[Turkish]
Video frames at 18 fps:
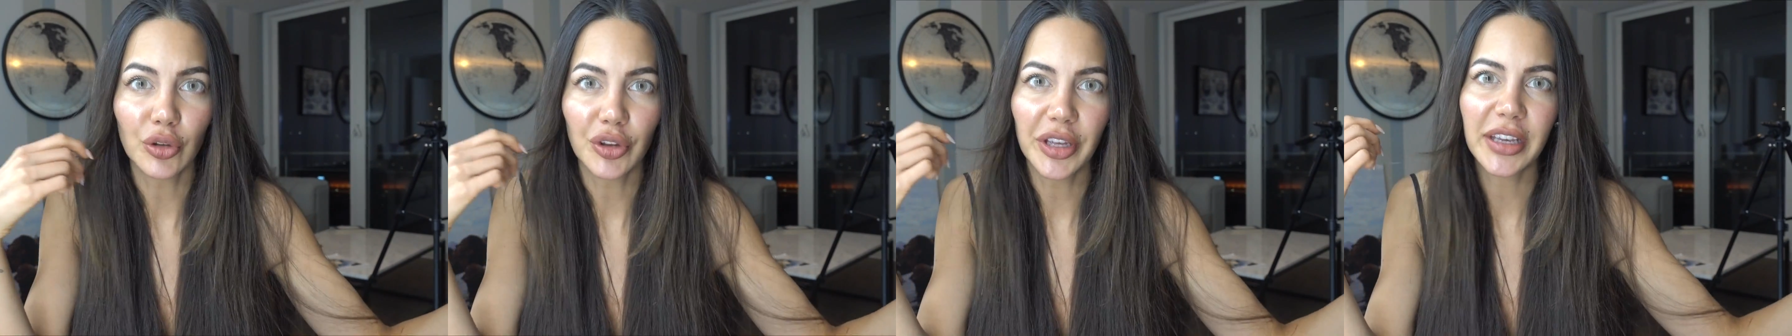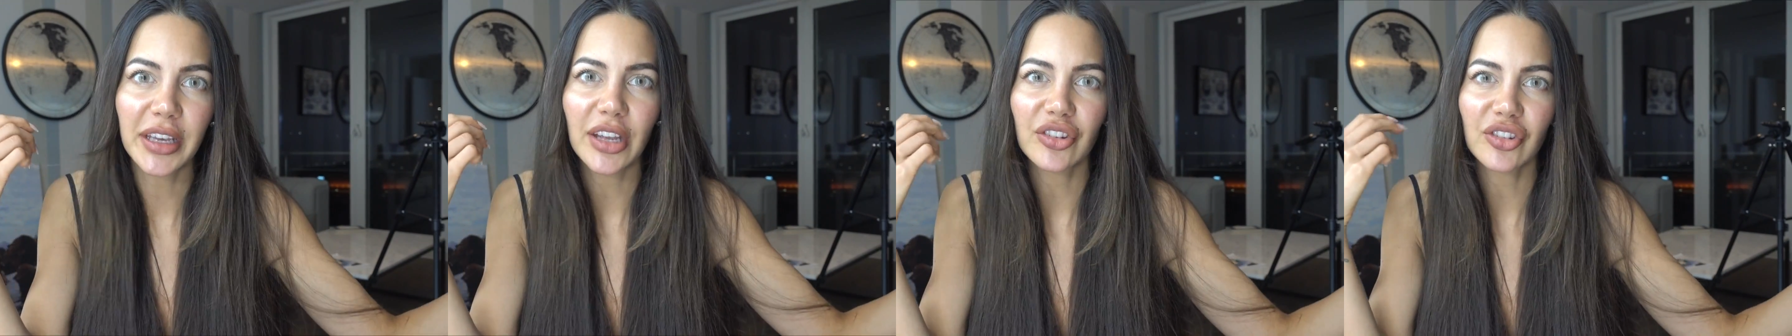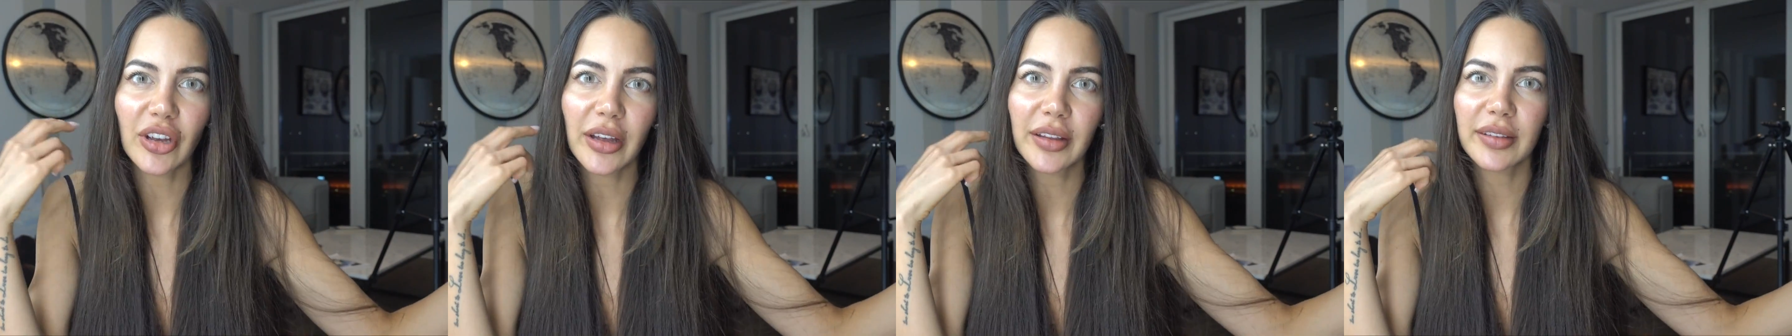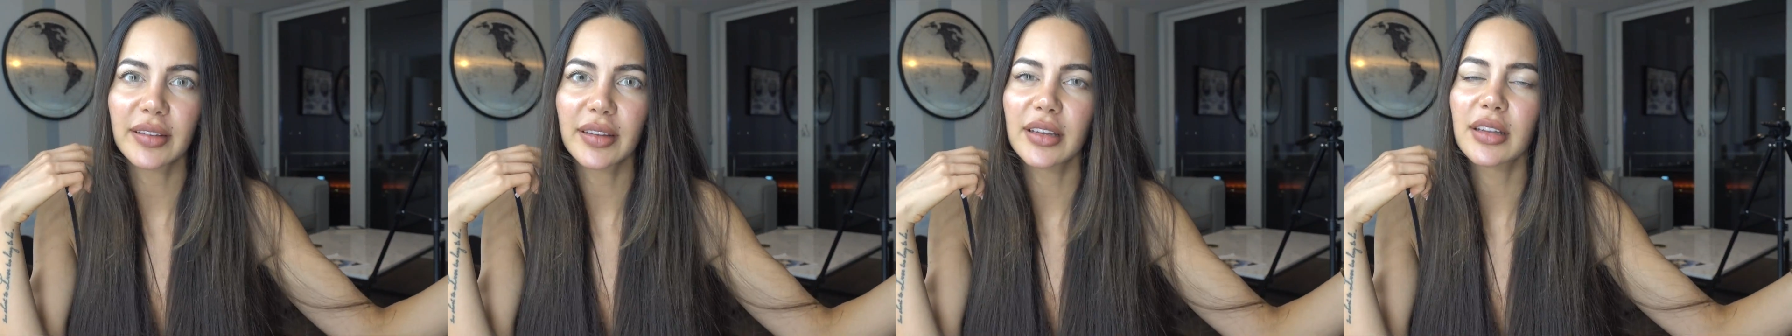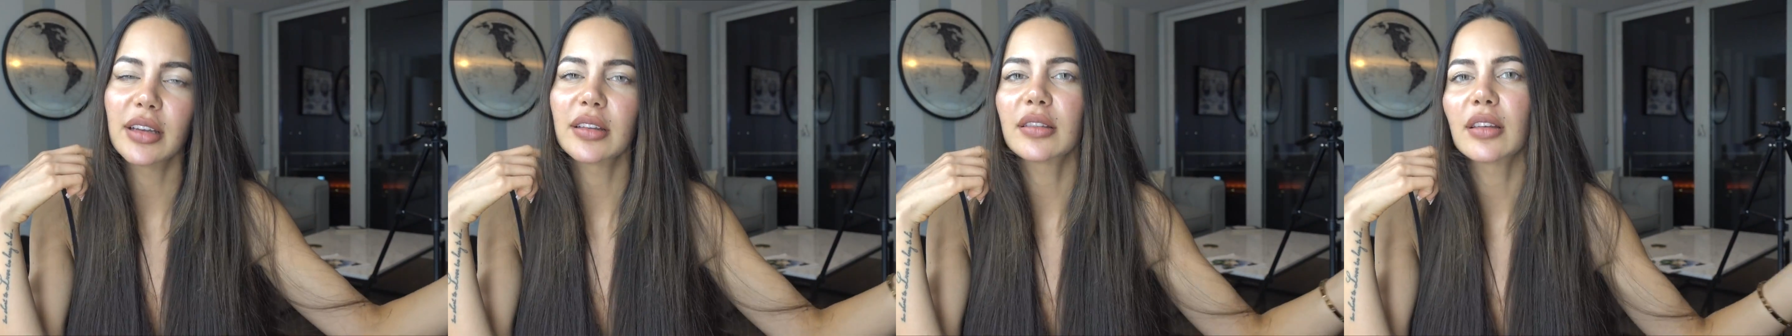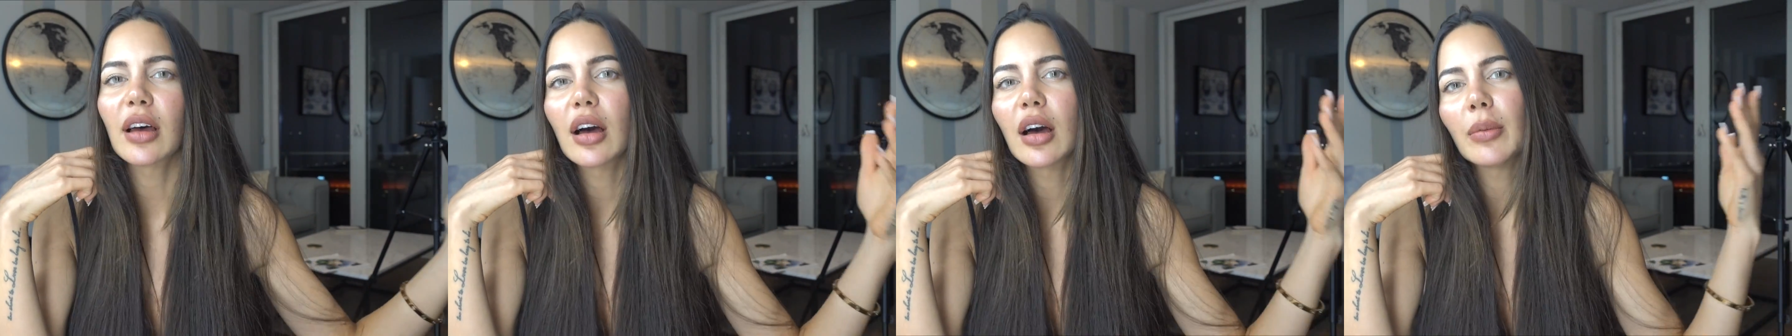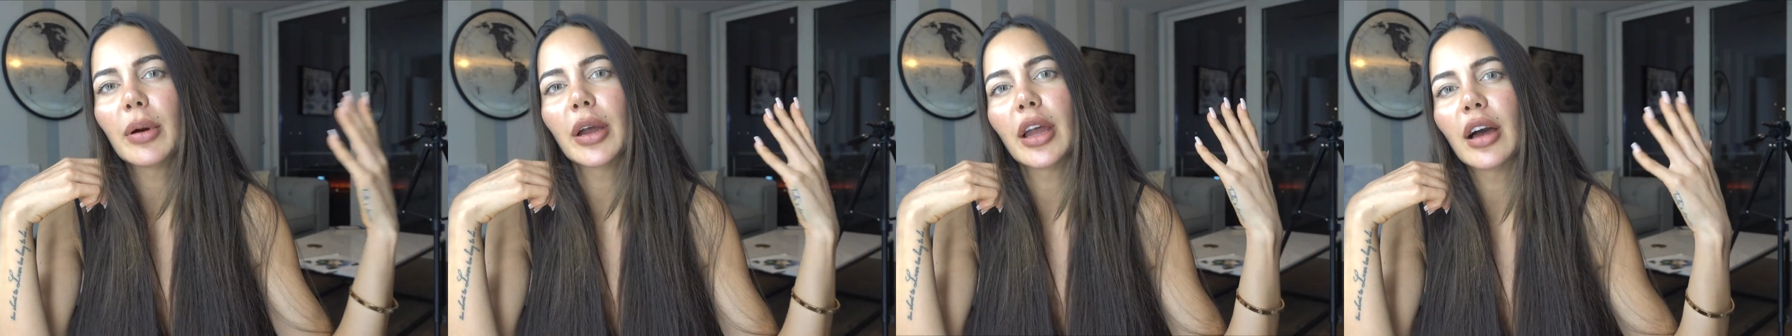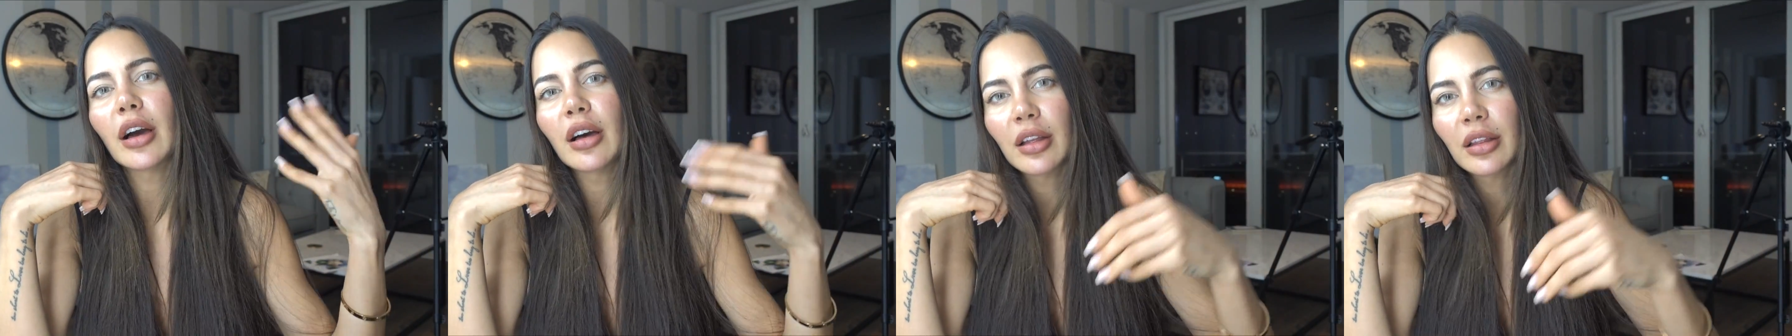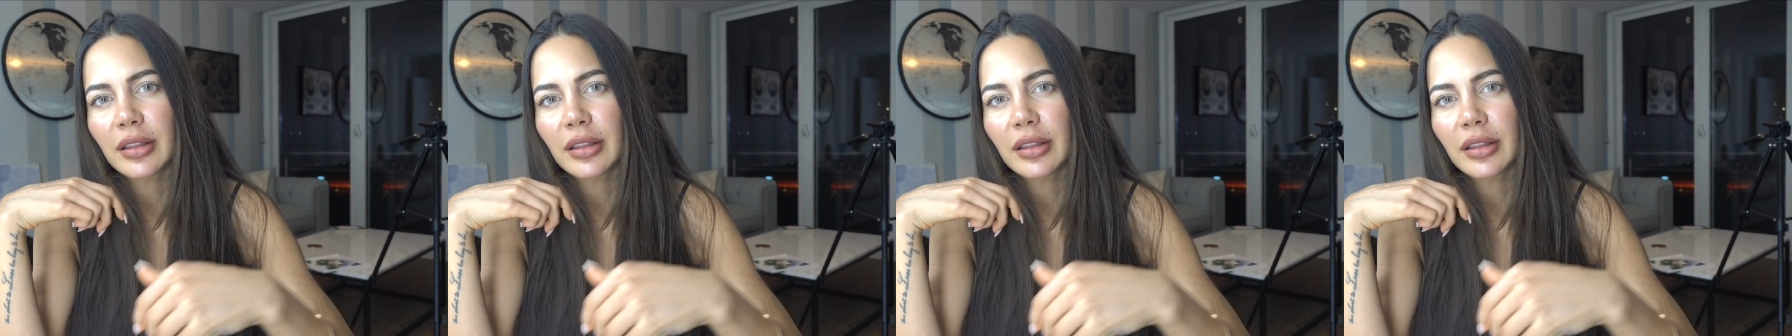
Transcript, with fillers: O da geçen sene ta bayağı